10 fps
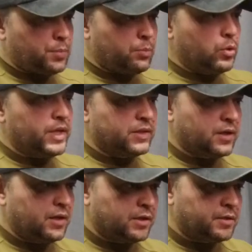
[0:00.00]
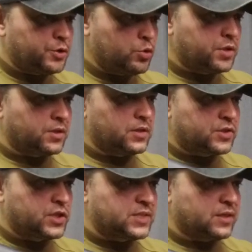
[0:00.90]
ибо более наглядно тюнинг
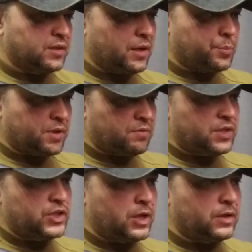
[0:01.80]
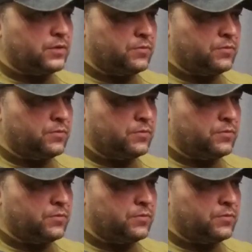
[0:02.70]
ложится на первоначальный